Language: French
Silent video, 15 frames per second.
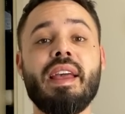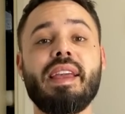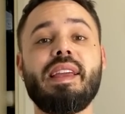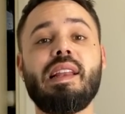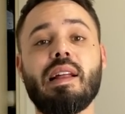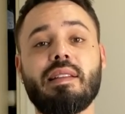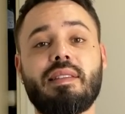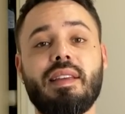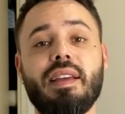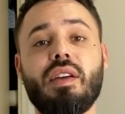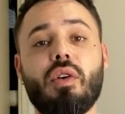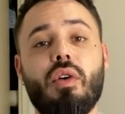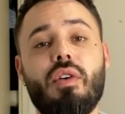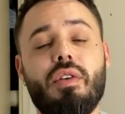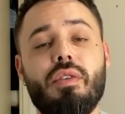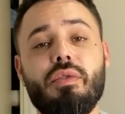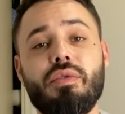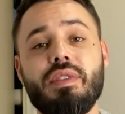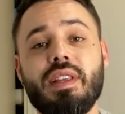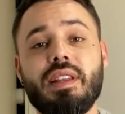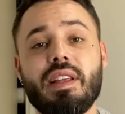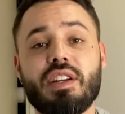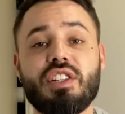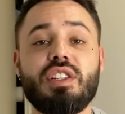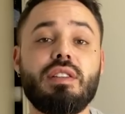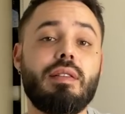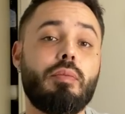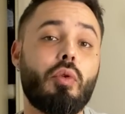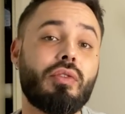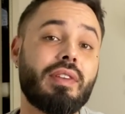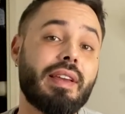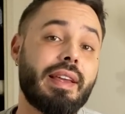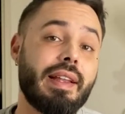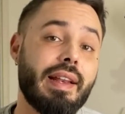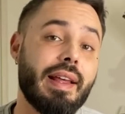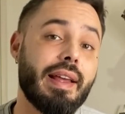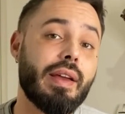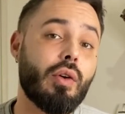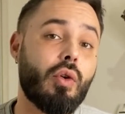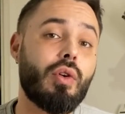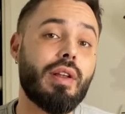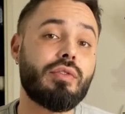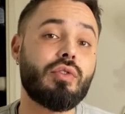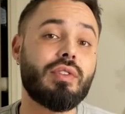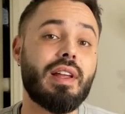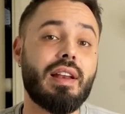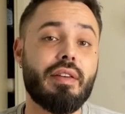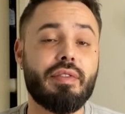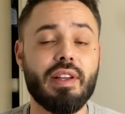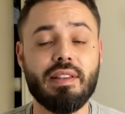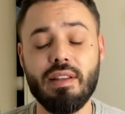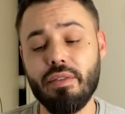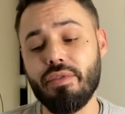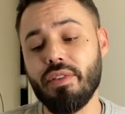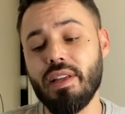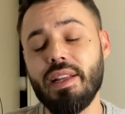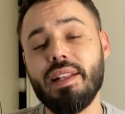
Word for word: Il intègre une énergie, c'est pour ça qu'il est relationnel affectif,